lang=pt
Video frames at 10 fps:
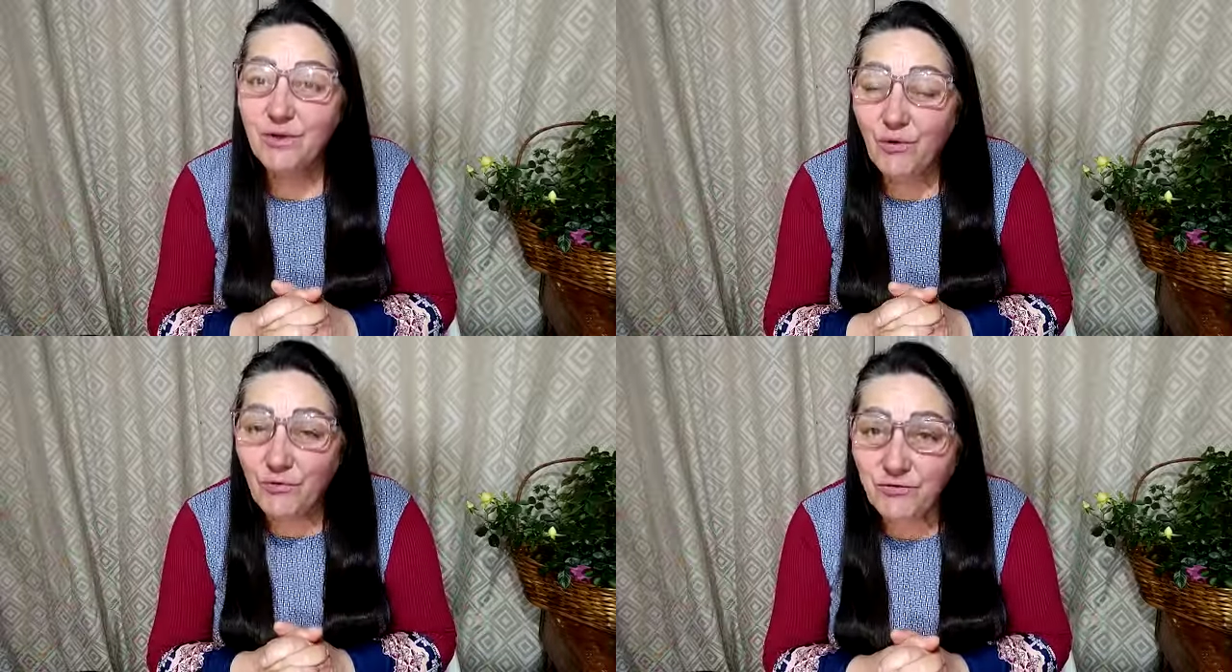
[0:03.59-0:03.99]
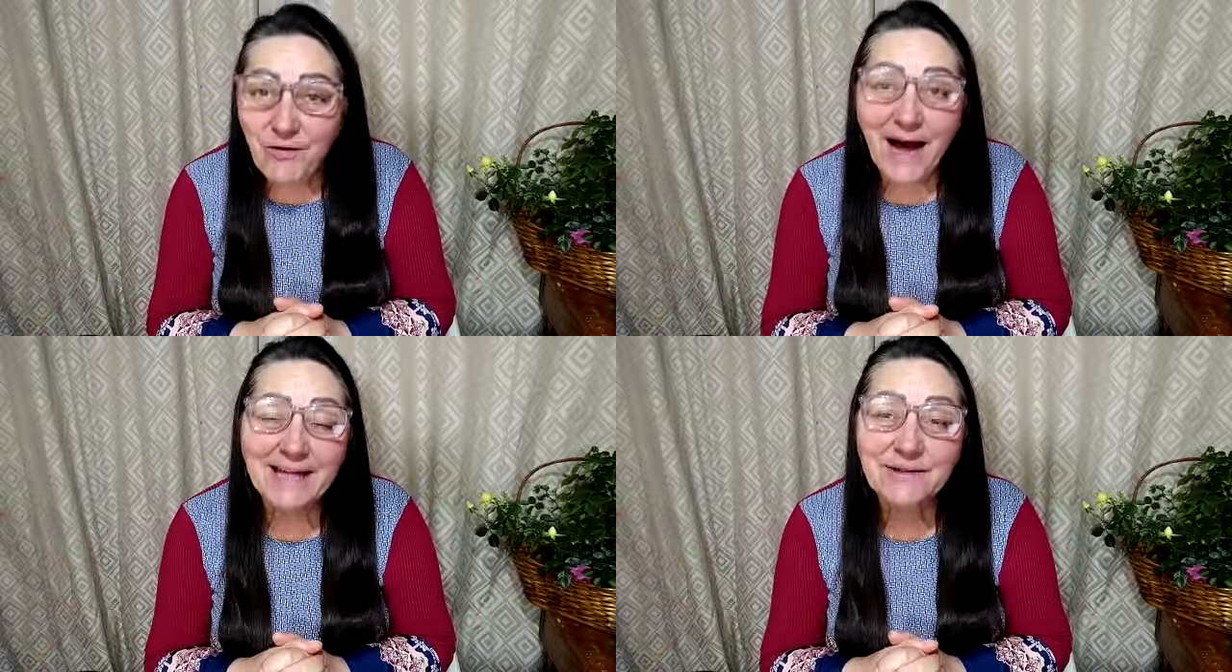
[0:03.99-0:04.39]

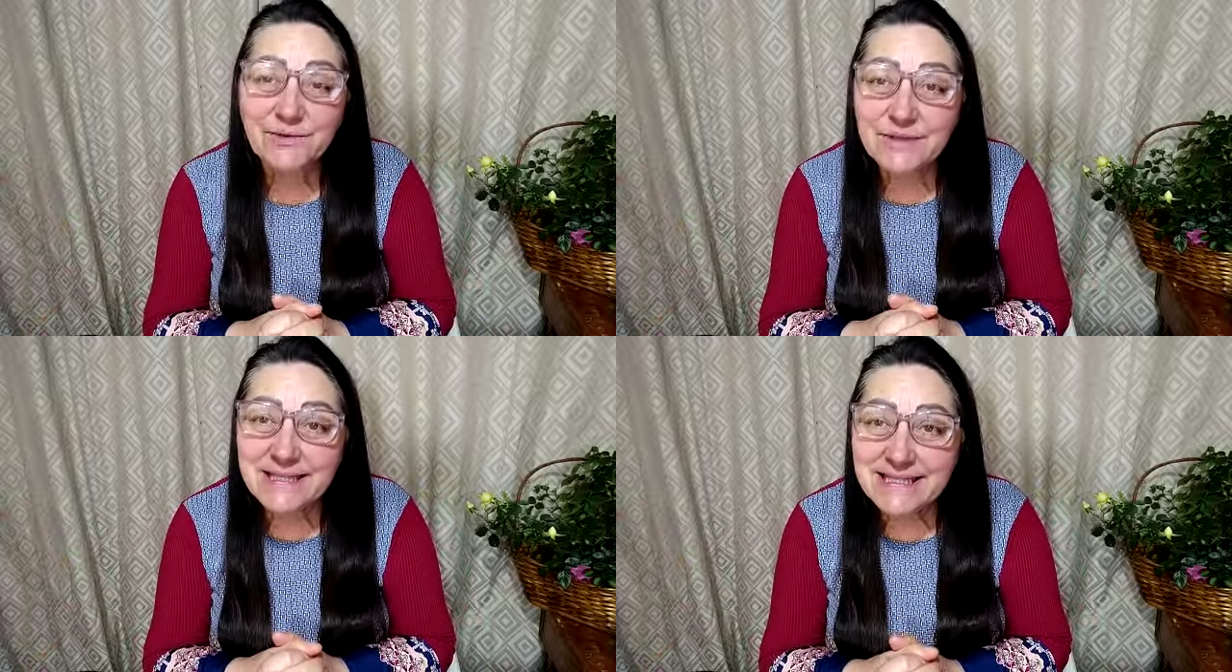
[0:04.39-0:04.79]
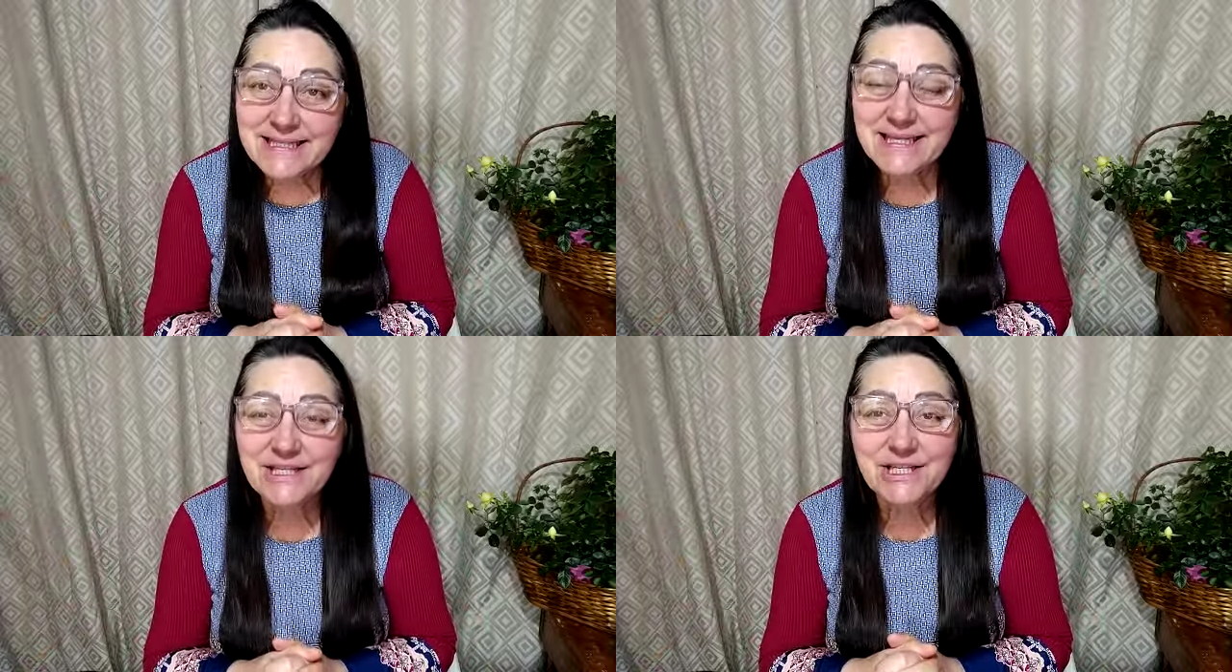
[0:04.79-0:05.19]
louvado
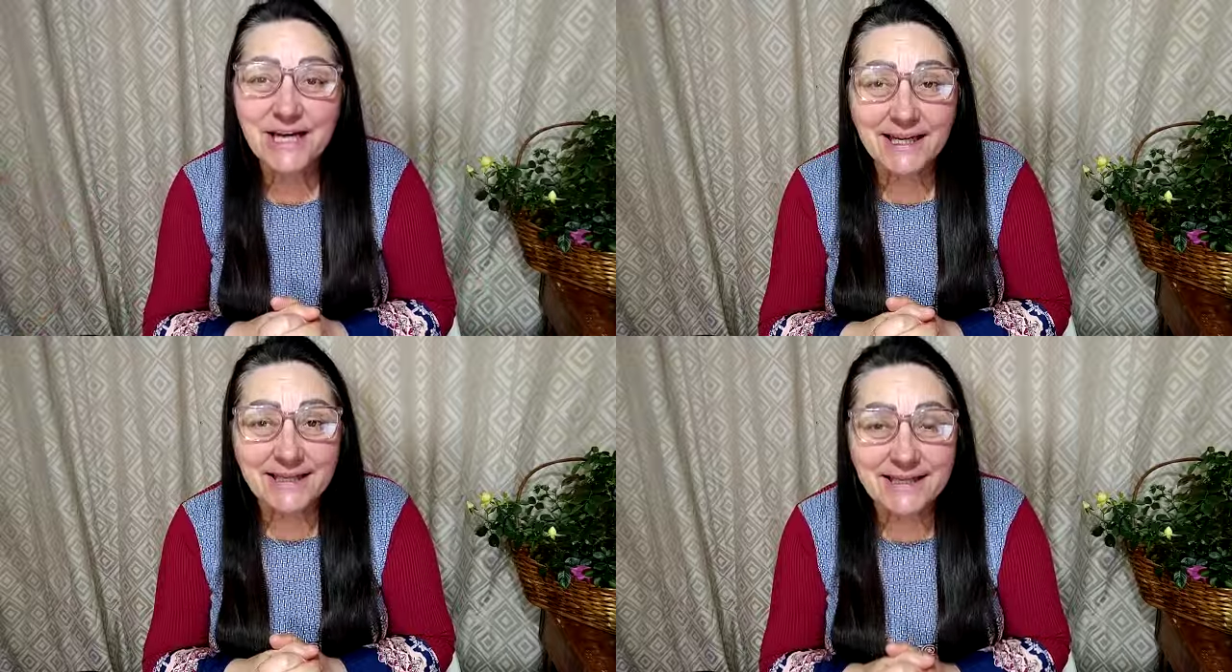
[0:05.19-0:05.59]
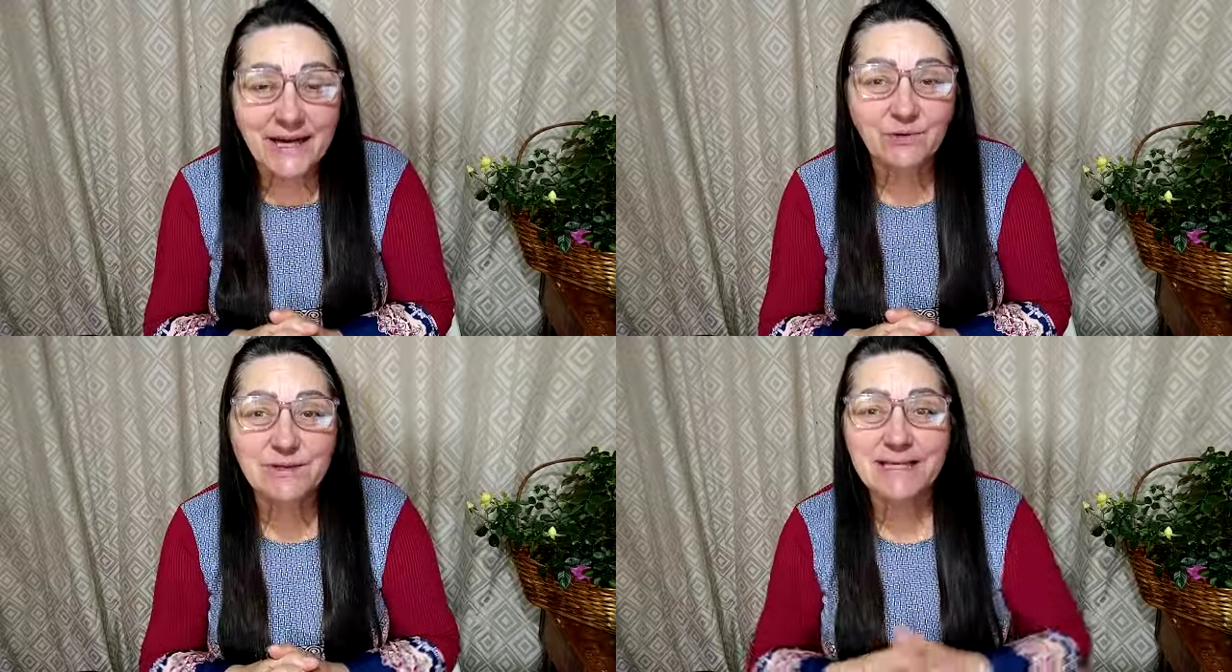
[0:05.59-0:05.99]
seja
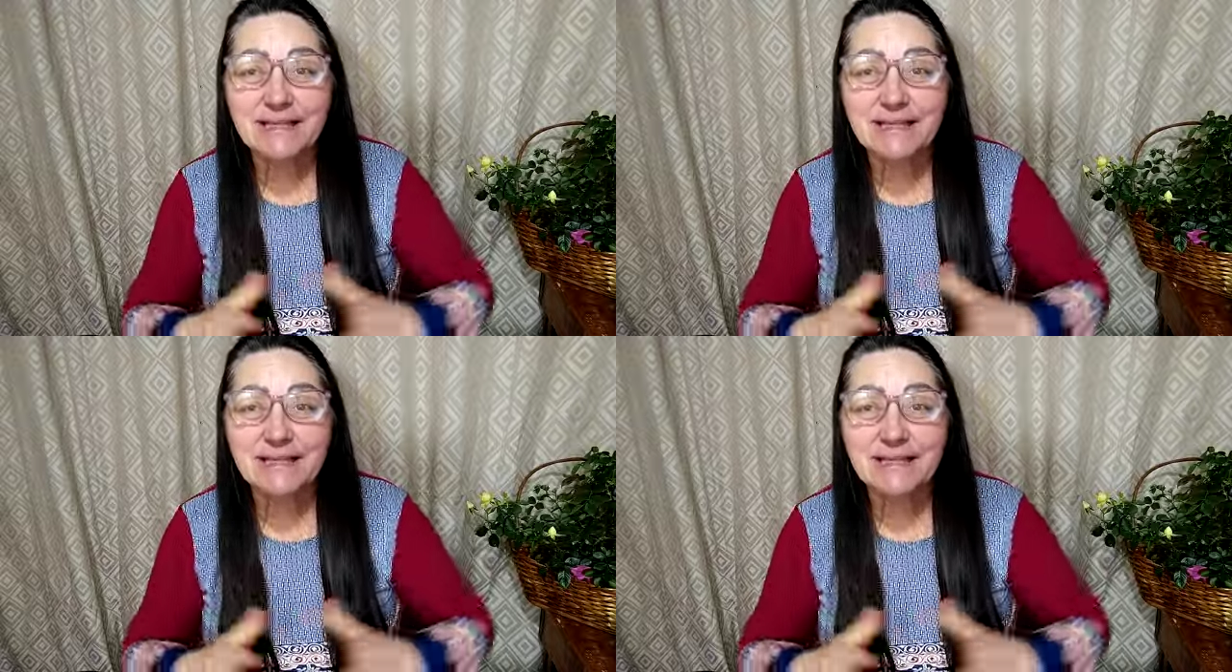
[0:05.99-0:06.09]
Deus.